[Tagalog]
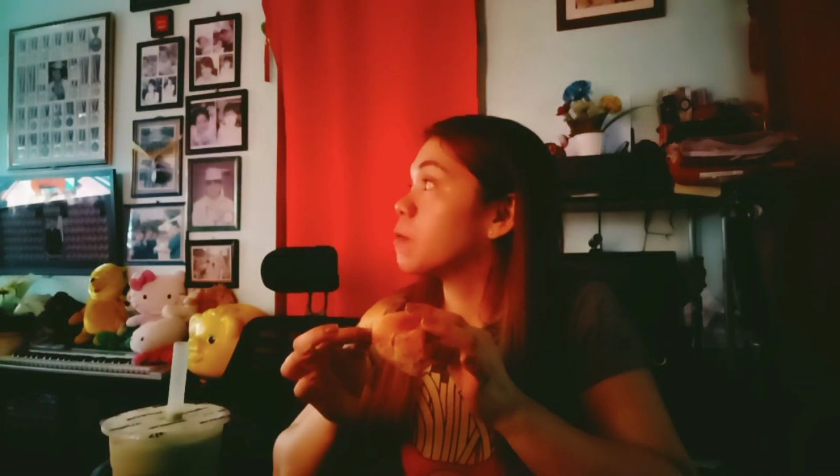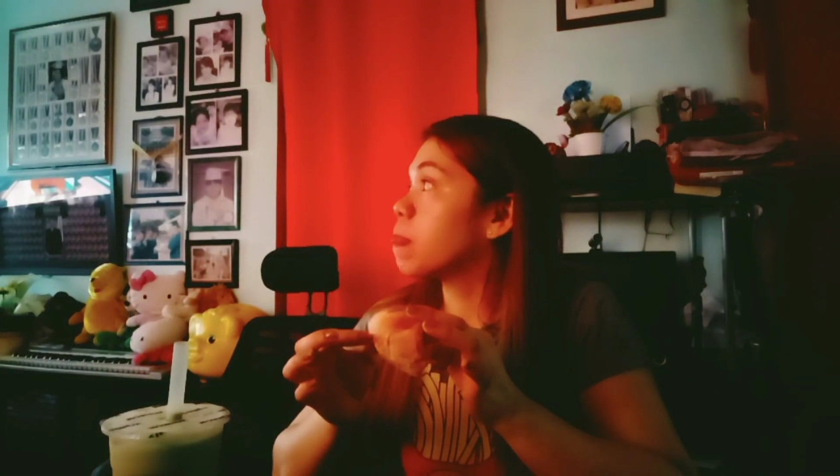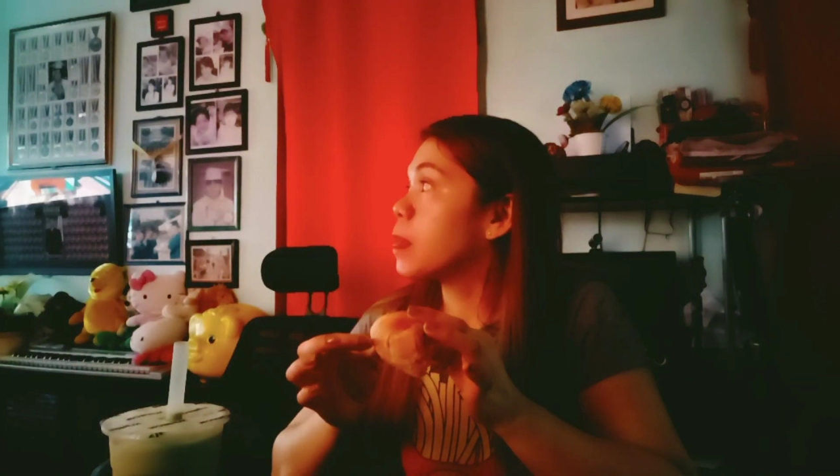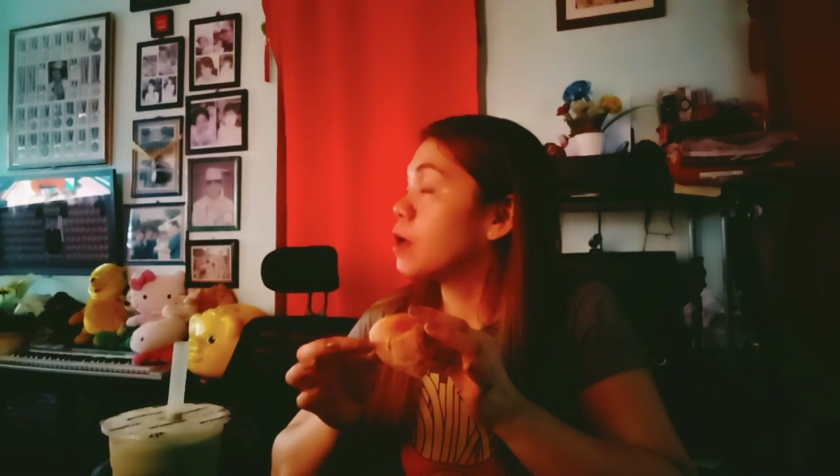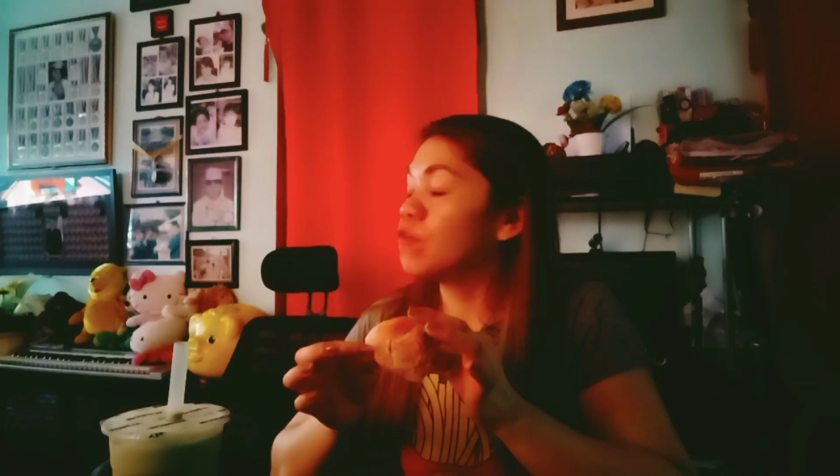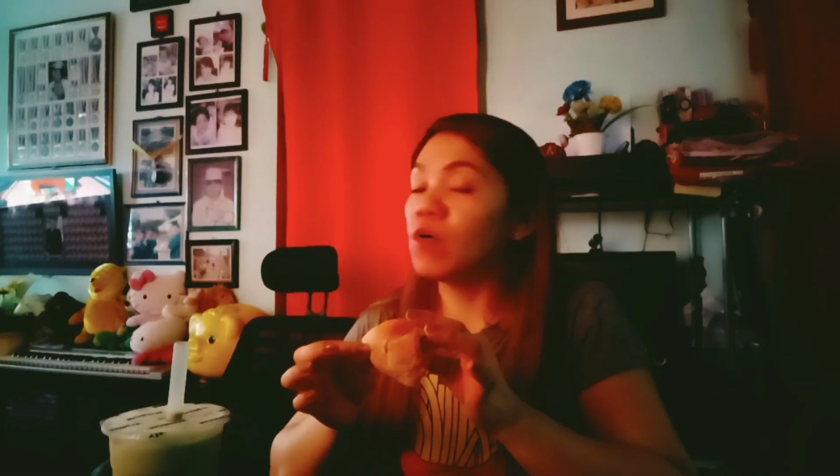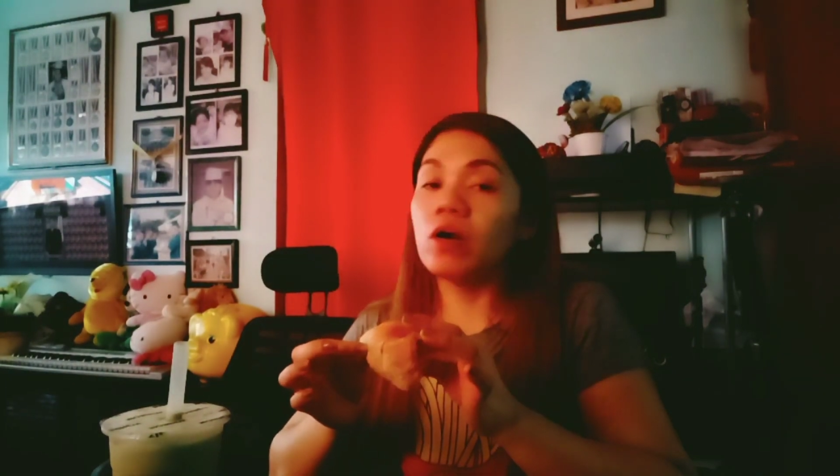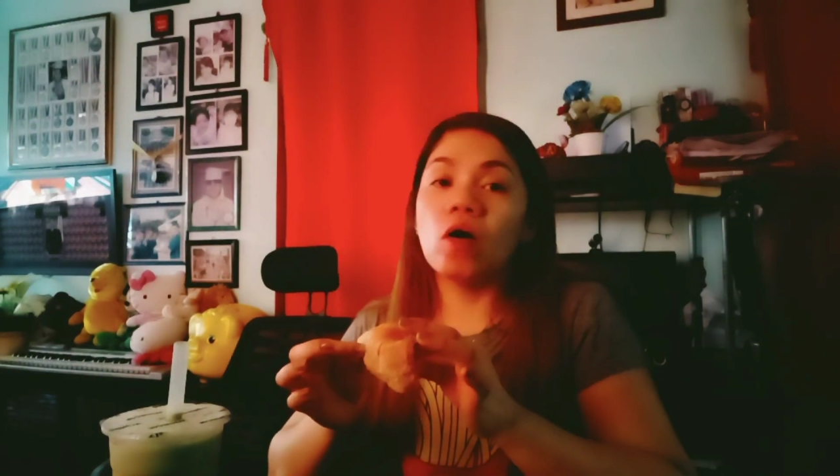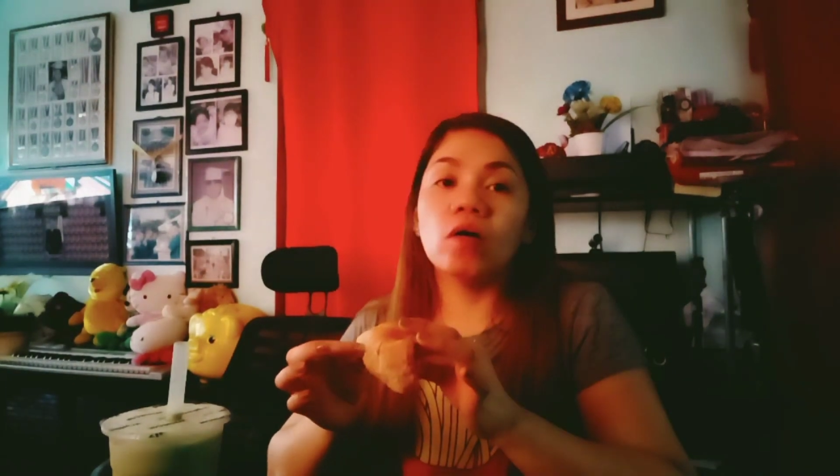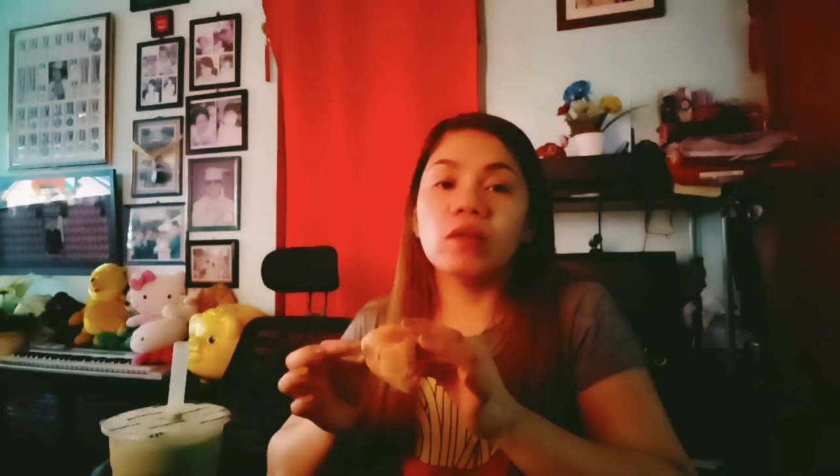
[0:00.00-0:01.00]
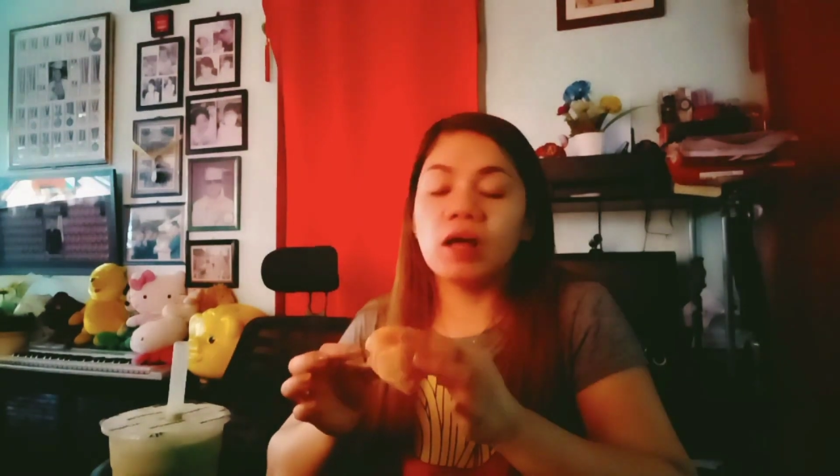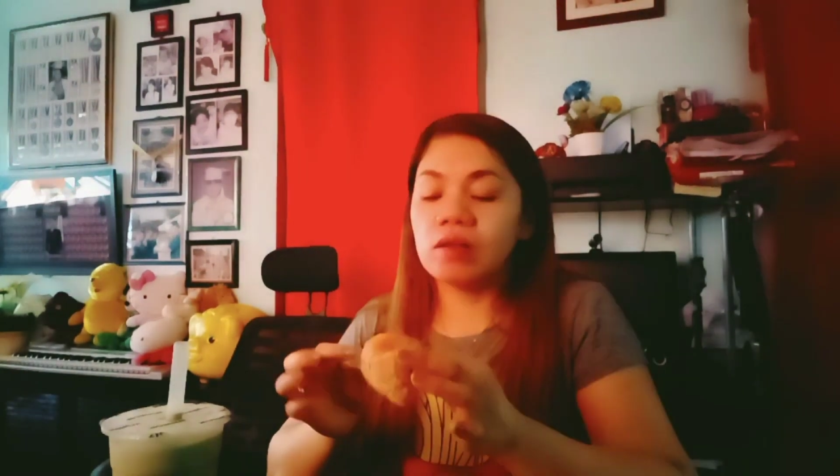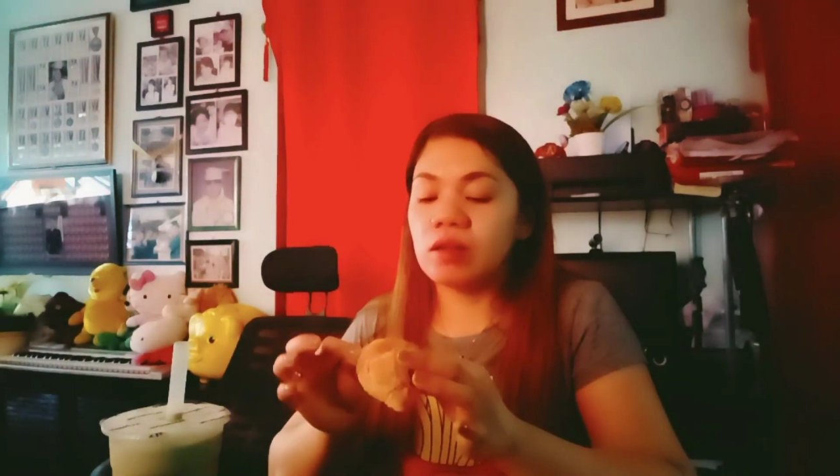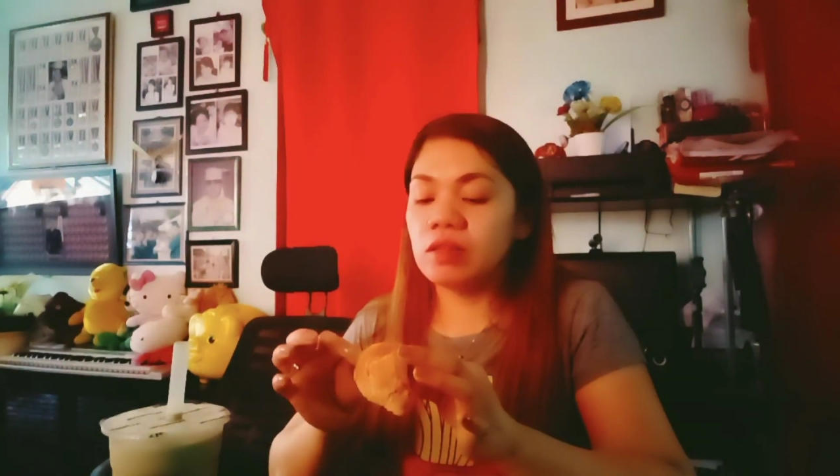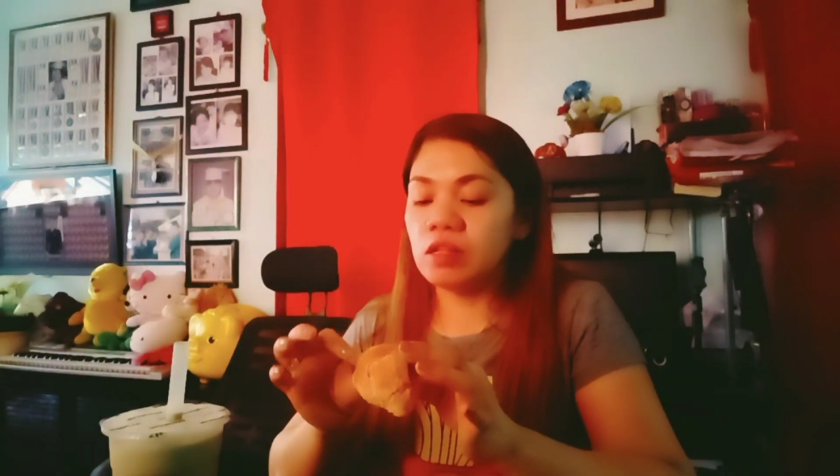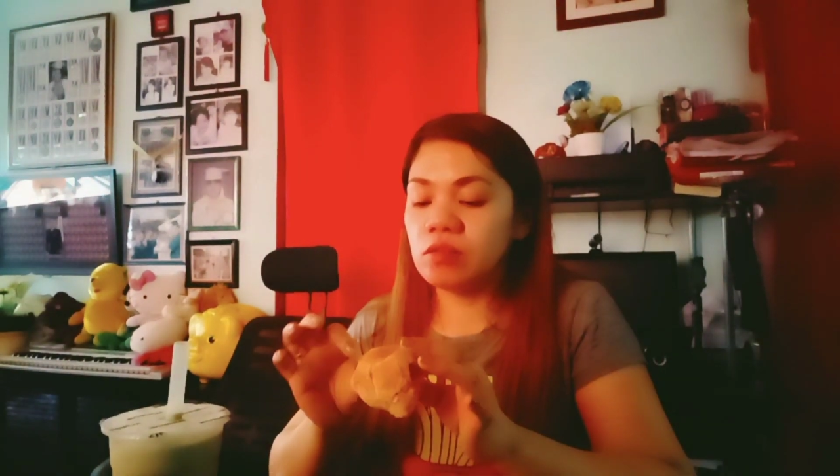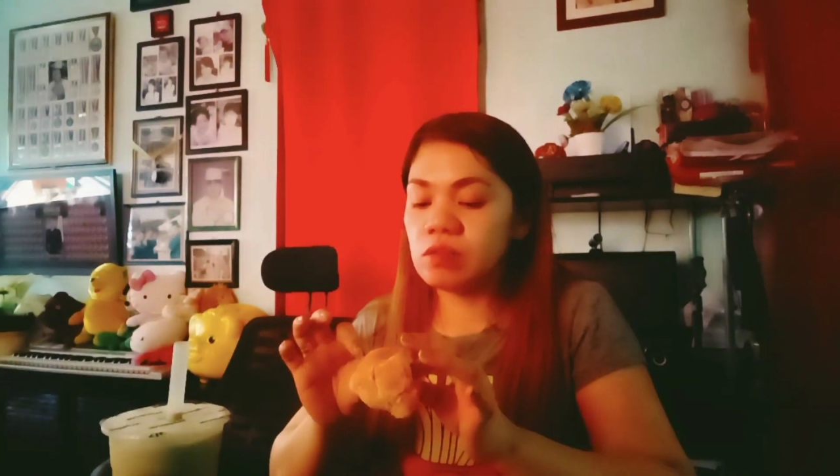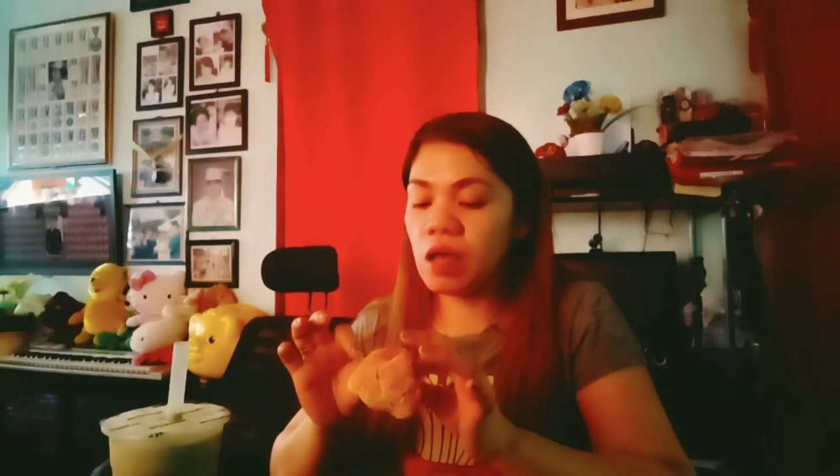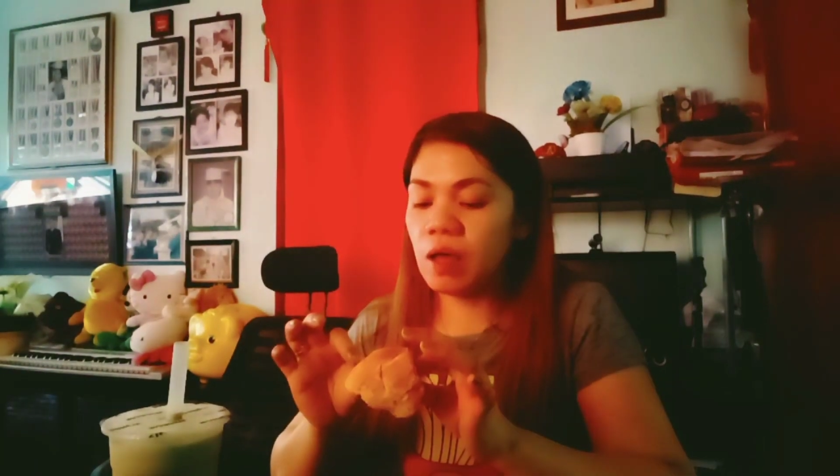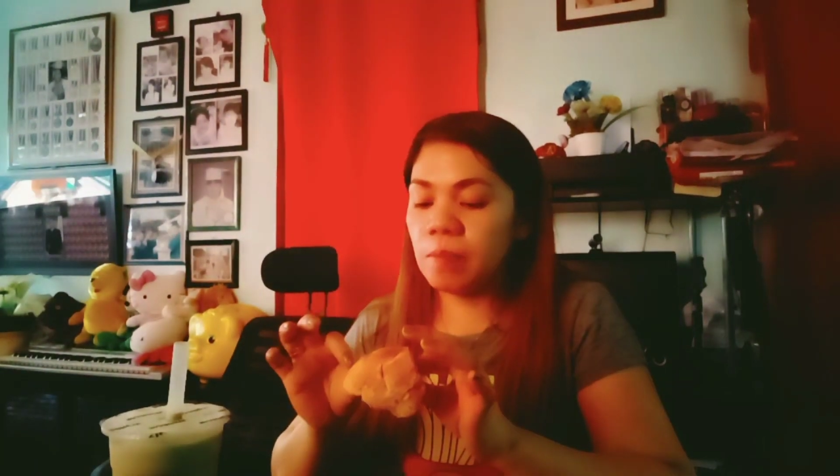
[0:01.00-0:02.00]
4 o'clock na dito
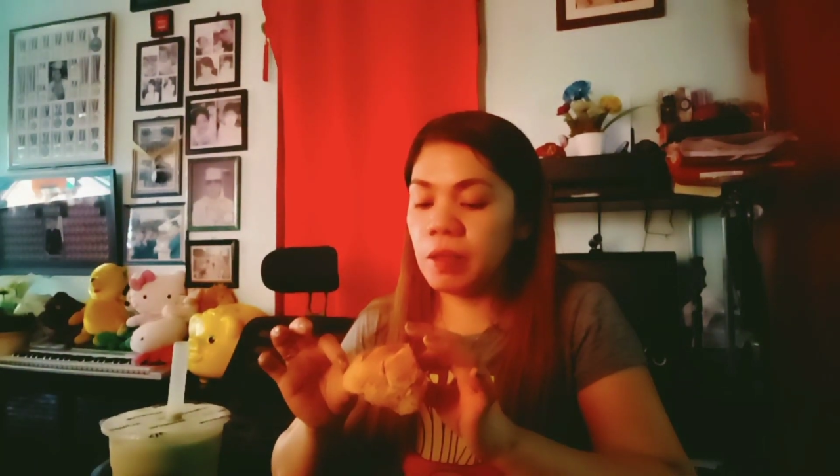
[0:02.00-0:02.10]
sa amin.